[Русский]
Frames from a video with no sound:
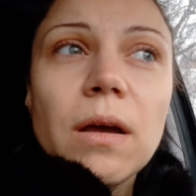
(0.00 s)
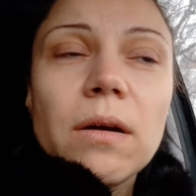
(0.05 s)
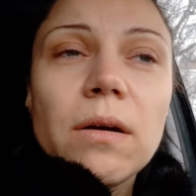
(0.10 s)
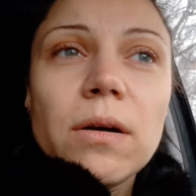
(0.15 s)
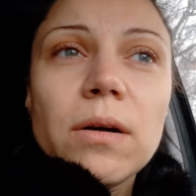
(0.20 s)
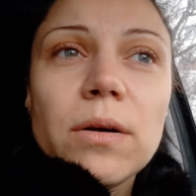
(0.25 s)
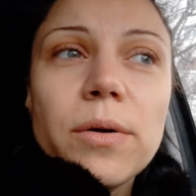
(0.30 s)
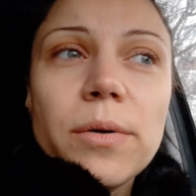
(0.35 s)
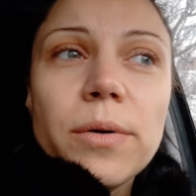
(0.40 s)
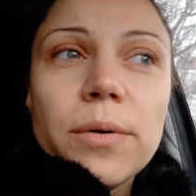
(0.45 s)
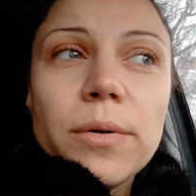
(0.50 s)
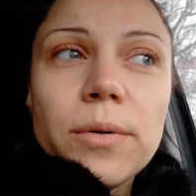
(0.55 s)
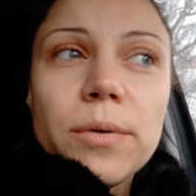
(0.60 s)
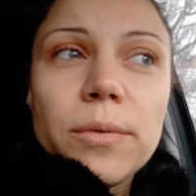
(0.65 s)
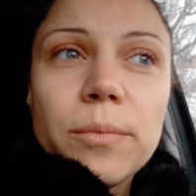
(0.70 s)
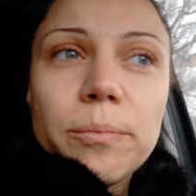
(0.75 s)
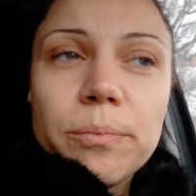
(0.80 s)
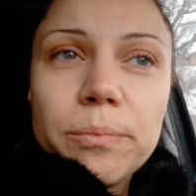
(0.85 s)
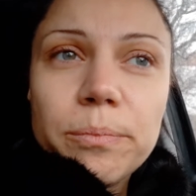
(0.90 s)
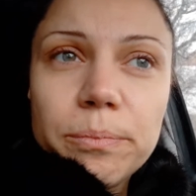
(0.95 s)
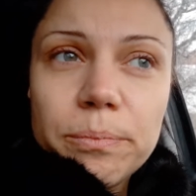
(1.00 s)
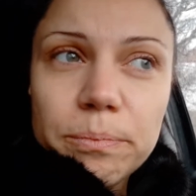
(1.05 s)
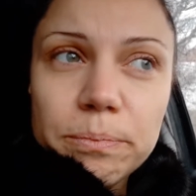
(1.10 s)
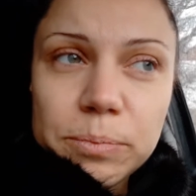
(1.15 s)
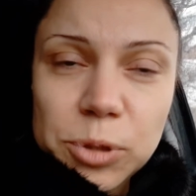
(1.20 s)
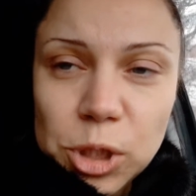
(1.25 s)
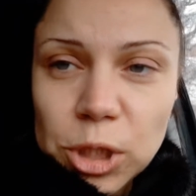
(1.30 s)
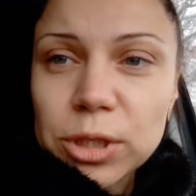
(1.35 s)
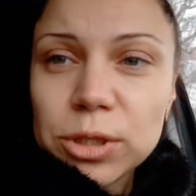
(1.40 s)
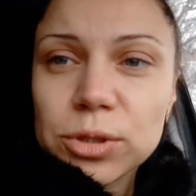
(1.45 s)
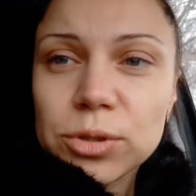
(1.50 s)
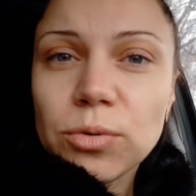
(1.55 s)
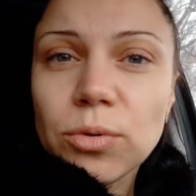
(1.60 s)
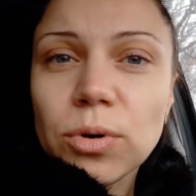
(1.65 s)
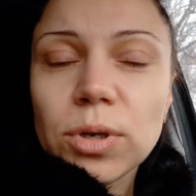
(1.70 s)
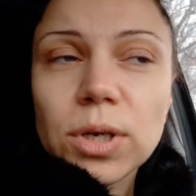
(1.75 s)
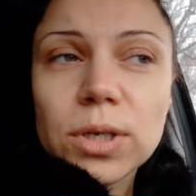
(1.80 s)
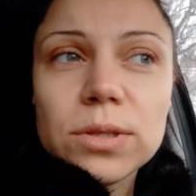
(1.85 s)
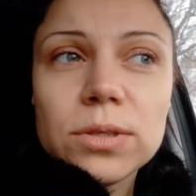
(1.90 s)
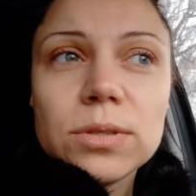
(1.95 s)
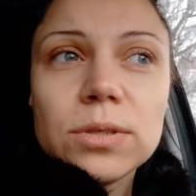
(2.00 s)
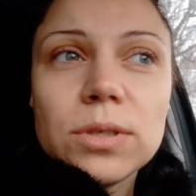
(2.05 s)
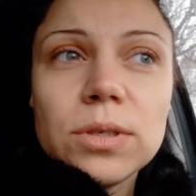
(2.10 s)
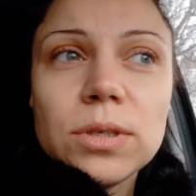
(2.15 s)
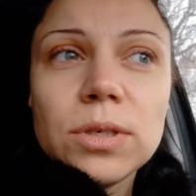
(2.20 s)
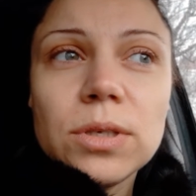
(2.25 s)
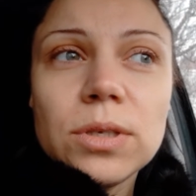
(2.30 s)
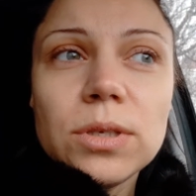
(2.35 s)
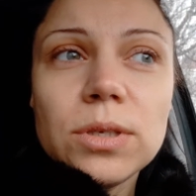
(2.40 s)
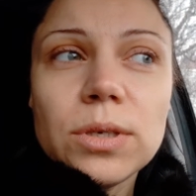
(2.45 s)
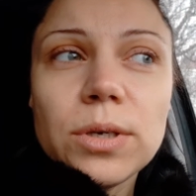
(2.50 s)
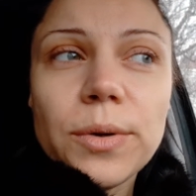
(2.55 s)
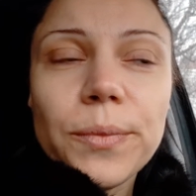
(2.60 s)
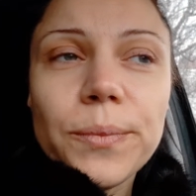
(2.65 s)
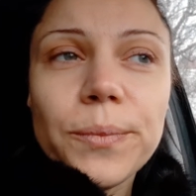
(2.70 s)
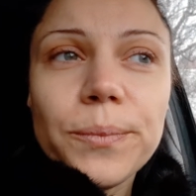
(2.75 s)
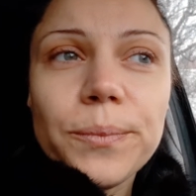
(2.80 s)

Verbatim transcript: э, через город и